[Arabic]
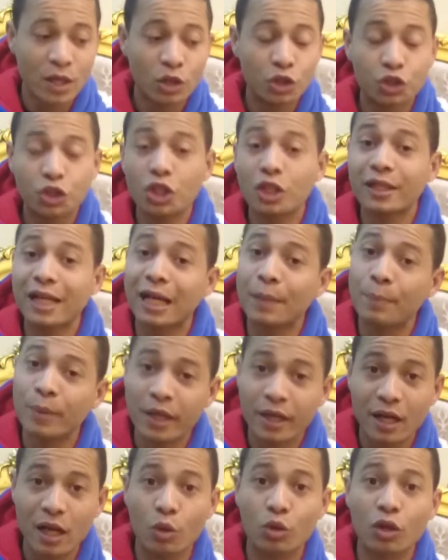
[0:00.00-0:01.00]
شركه
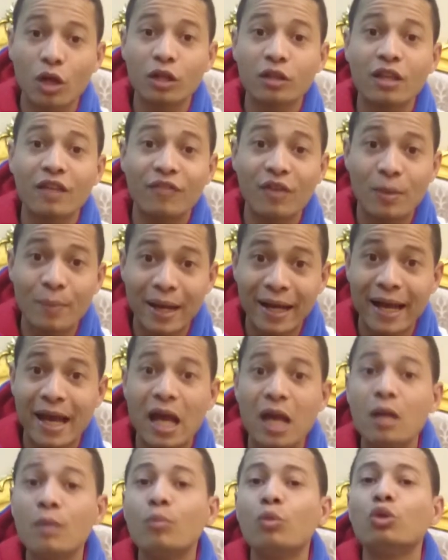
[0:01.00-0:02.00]
كبيره ورائده في
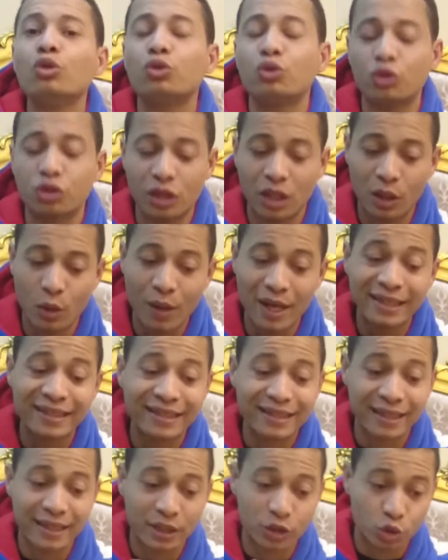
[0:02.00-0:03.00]
المجال منذ
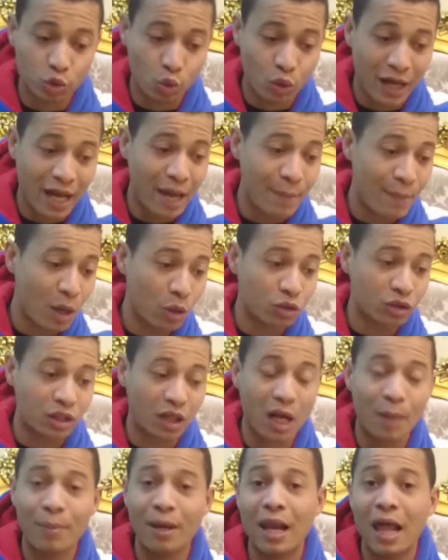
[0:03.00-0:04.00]
سنوات السكام او
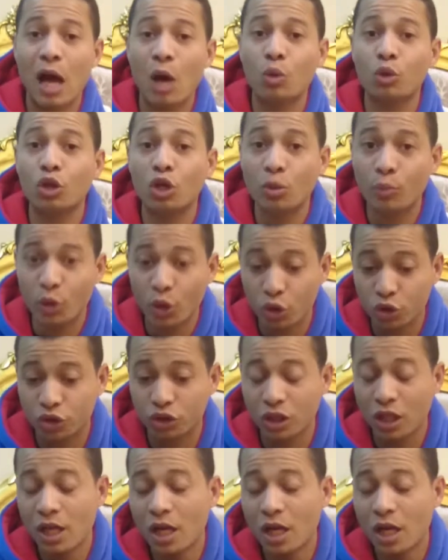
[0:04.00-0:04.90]
الترابل او الليمونوس